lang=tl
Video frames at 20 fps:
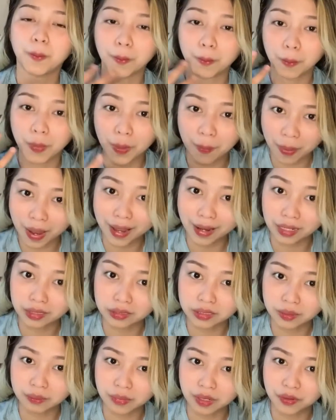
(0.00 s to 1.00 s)
mabagal
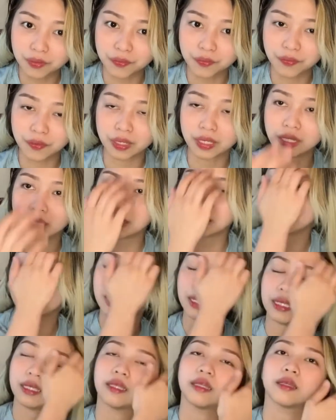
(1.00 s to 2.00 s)
siya mag-fade like
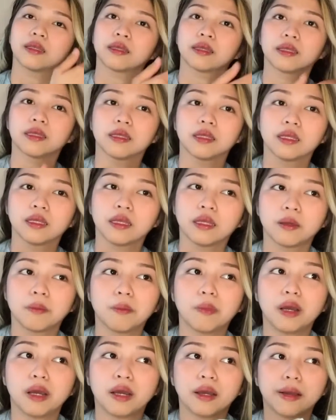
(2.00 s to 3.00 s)

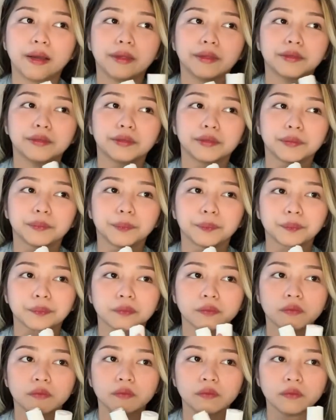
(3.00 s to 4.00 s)
mga ano,
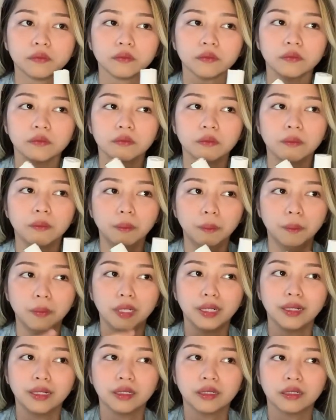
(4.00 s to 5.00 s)

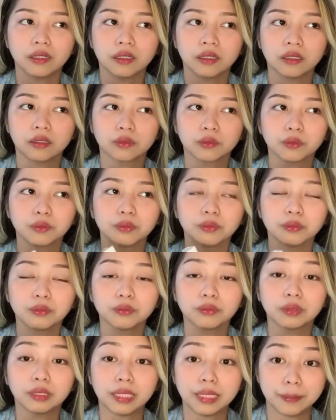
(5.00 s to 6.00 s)
mga 2 to
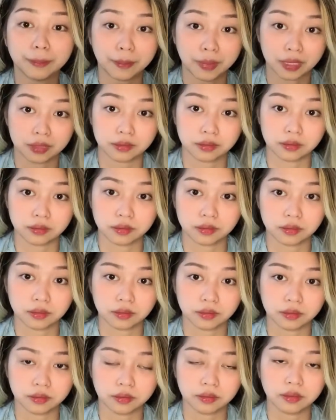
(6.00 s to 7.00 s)
3 months
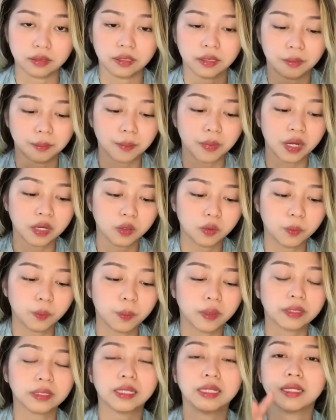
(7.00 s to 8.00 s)
bago pa
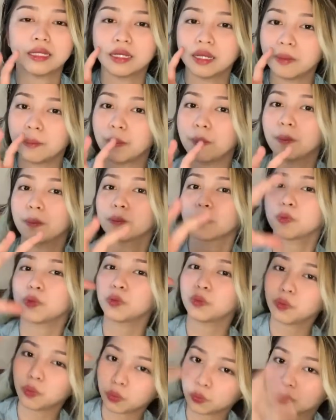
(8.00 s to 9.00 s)
talagang
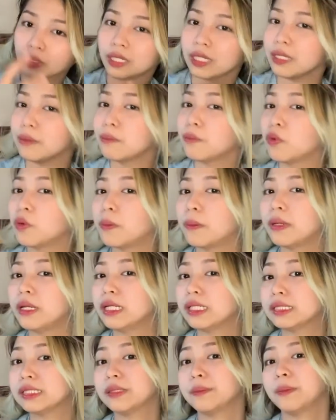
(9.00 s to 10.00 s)
totally bumalik
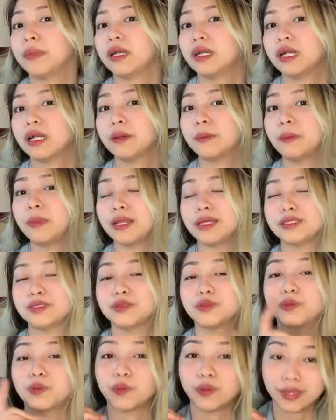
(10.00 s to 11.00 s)
sa pagka-blend
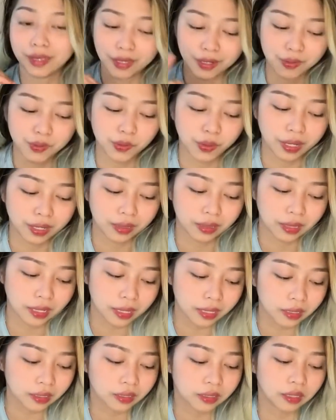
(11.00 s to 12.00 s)
yung hair nyo.
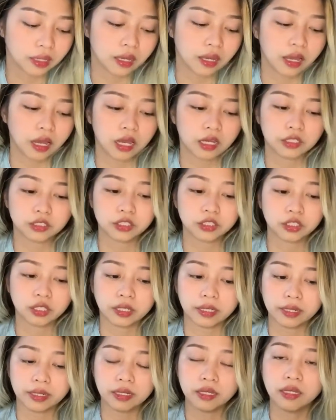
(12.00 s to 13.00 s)
Unlike ash
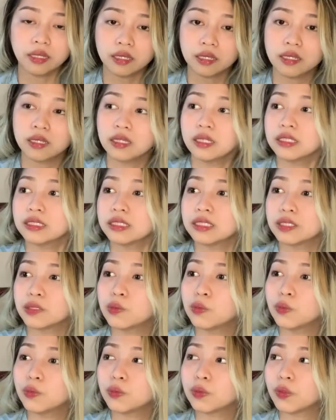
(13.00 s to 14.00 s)
gray,
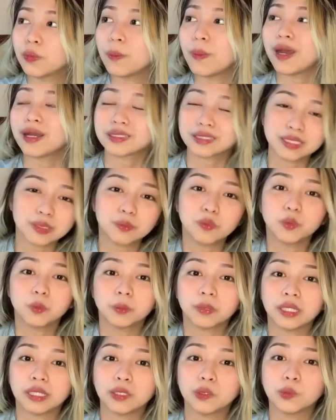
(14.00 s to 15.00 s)
siguro maximum
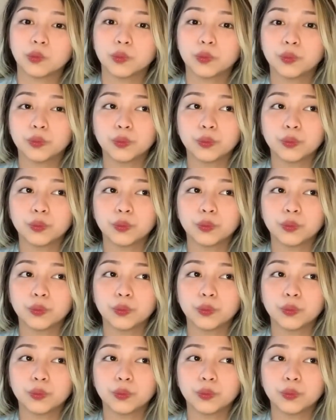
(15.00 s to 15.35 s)
na yung